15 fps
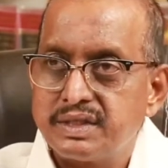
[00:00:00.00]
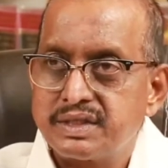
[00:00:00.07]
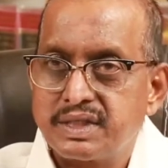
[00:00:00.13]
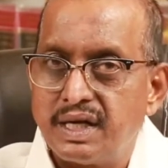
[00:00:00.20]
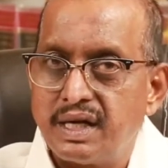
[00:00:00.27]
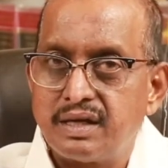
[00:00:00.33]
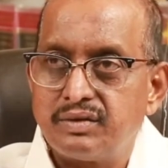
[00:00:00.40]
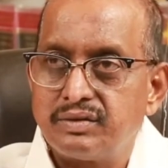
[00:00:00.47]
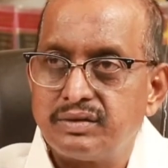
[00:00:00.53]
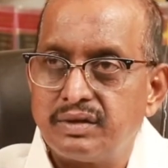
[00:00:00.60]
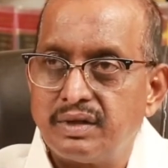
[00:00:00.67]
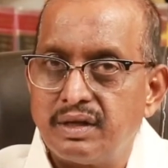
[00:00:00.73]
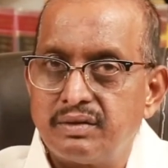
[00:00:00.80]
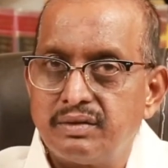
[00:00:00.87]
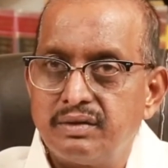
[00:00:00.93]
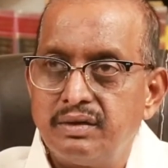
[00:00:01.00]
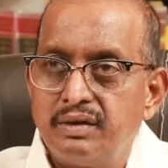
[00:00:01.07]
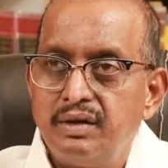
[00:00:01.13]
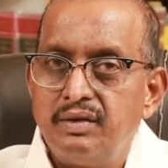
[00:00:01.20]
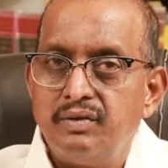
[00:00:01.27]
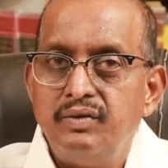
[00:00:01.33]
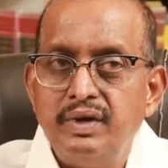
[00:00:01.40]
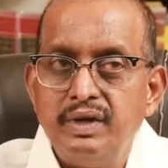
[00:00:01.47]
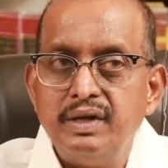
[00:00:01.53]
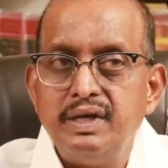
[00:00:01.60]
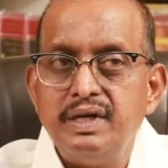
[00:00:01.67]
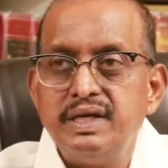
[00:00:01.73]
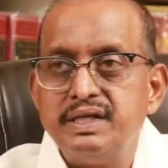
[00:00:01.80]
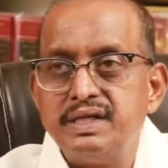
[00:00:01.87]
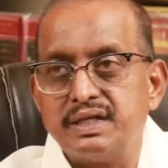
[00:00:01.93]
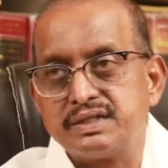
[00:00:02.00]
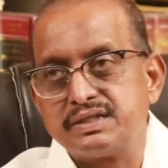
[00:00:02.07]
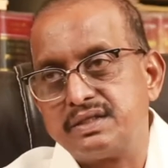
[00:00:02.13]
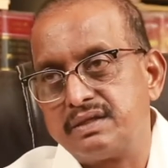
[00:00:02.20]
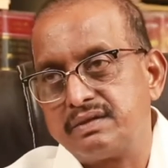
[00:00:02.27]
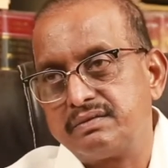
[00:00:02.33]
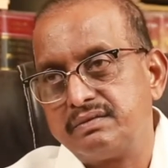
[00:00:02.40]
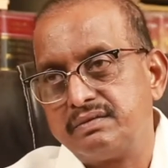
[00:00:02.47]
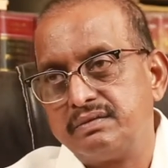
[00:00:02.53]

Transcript: స్కాటర్ అవుతున్నారు వీళ్ళు లీడ్ చేస్తారు